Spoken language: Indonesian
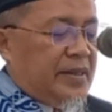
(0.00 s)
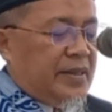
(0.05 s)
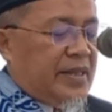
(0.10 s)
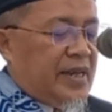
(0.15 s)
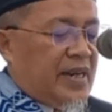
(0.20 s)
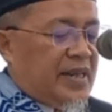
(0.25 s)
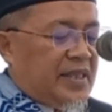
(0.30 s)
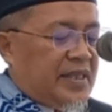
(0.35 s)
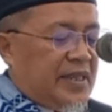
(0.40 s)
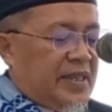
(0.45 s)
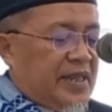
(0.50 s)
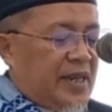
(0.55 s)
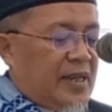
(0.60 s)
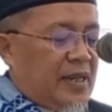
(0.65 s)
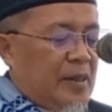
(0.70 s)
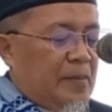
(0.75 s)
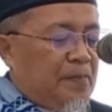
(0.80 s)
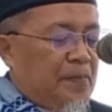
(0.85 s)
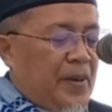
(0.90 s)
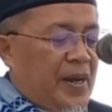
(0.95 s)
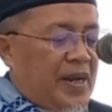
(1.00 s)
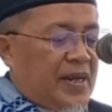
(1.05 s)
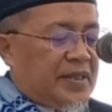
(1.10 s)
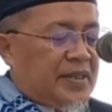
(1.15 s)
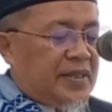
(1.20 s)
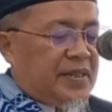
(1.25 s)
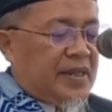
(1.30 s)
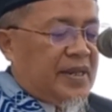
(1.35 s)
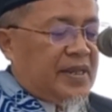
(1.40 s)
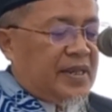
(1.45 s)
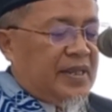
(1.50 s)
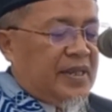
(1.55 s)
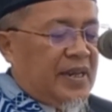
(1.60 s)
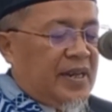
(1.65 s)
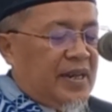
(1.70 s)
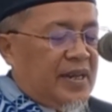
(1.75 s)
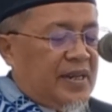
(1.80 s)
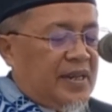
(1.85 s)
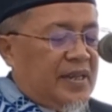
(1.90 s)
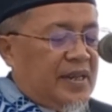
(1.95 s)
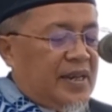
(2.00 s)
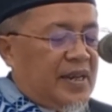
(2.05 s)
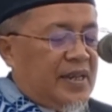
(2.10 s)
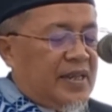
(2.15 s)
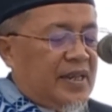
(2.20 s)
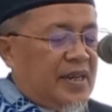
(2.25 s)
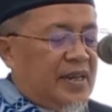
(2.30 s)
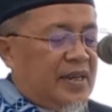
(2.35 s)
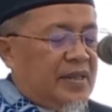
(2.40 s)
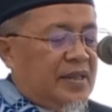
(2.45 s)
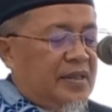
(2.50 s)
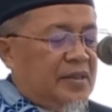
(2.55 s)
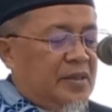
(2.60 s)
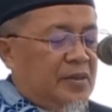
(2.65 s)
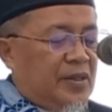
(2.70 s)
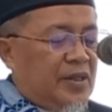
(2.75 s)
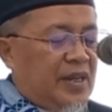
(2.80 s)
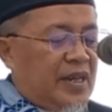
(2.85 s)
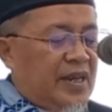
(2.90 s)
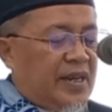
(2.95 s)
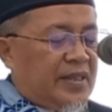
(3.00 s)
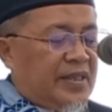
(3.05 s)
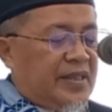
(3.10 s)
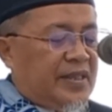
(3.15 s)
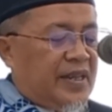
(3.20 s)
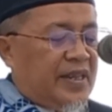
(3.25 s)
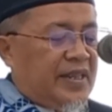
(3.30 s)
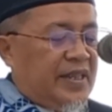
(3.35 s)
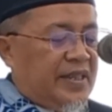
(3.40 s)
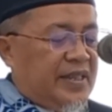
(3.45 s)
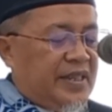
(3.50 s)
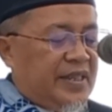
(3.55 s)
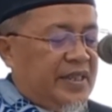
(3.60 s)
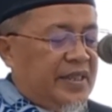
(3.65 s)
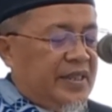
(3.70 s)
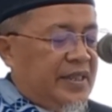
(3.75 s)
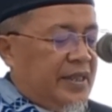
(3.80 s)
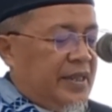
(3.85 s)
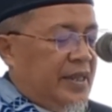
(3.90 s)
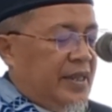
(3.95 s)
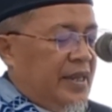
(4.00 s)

yang tidak lepas dari hari raya Idul Adha ini